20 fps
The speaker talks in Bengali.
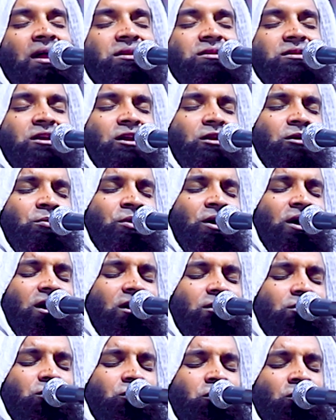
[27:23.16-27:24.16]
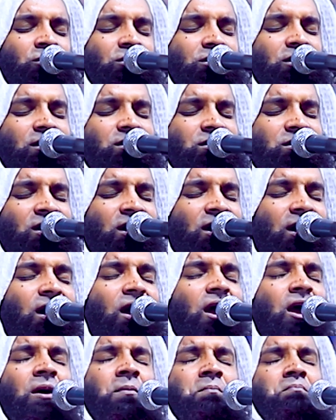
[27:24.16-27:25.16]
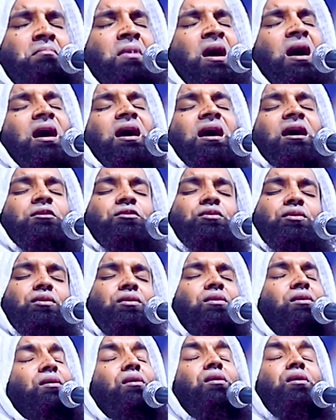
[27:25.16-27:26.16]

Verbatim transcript: আজকের বয়ান শুনতেছে মাগু